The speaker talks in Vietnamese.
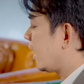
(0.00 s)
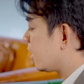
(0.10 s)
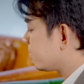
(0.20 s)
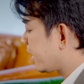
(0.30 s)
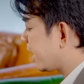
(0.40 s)

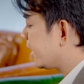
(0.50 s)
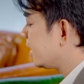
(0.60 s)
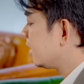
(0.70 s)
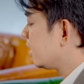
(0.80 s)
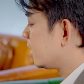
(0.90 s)
hơi mai
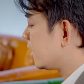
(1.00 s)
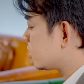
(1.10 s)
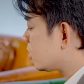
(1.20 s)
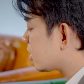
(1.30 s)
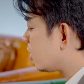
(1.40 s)
nâng
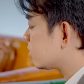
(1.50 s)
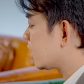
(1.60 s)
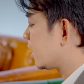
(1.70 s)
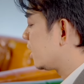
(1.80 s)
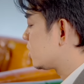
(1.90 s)
cho cô
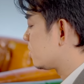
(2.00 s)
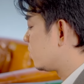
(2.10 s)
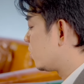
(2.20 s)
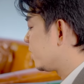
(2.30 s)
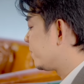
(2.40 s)
từ nơi chịu
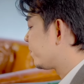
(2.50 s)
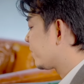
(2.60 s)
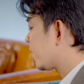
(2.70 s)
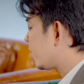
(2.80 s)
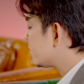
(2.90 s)
mùi
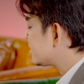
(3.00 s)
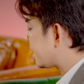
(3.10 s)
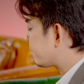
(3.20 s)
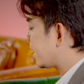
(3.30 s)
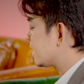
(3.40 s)
con
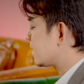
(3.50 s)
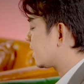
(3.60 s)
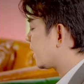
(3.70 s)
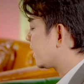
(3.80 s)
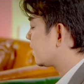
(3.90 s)
chăm mai
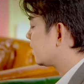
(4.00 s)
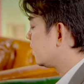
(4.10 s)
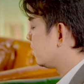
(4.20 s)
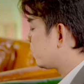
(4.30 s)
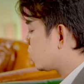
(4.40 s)
sân na,
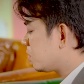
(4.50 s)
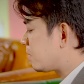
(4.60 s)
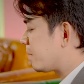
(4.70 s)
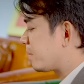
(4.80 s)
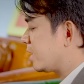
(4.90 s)
pru
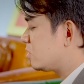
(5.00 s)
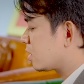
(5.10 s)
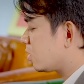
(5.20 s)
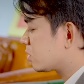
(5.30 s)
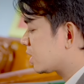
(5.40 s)
bà mai cho
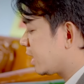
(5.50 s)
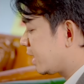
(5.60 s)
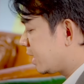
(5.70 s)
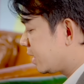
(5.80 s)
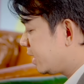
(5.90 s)
con tơ ấy lớn